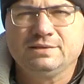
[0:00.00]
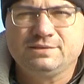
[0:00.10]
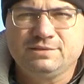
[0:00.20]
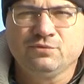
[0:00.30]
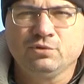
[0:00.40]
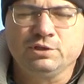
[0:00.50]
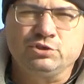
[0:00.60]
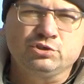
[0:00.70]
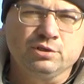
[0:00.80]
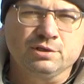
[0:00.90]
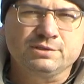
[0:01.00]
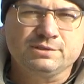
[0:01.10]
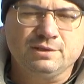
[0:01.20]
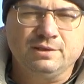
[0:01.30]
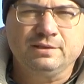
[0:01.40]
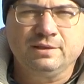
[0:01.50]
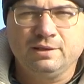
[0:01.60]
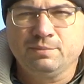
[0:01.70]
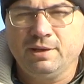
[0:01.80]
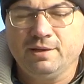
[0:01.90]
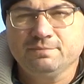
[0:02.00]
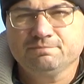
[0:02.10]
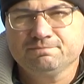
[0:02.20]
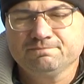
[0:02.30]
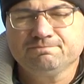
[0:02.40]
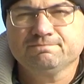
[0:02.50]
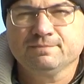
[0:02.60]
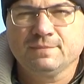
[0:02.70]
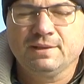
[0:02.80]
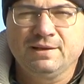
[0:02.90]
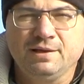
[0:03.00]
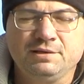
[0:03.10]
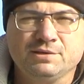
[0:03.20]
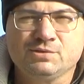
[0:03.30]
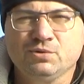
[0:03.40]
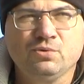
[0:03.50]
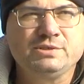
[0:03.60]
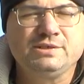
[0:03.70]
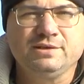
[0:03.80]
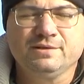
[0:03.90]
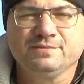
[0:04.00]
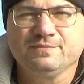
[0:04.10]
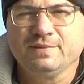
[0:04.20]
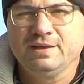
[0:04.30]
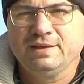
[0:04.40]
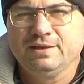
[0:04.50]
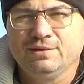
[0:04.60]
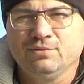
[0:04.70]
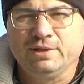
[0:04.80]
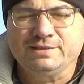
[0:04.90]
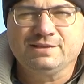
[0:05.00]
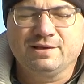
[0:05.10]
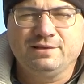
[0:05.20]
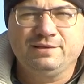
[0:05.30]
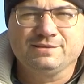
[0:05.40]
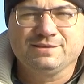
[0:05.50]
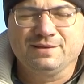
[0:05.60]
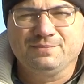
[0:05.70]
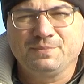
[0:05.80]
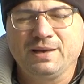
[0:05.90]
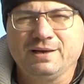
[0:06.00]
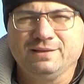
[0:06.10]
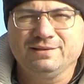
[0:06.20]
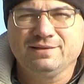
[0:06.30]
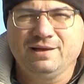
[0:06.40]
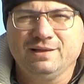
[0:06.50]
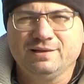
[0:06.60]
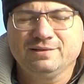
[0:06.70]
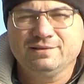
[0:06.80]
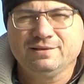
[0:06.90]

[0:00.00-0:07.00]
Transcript: Сегодня 14 ноября. Конец осени. У нас наконец-то похолодало.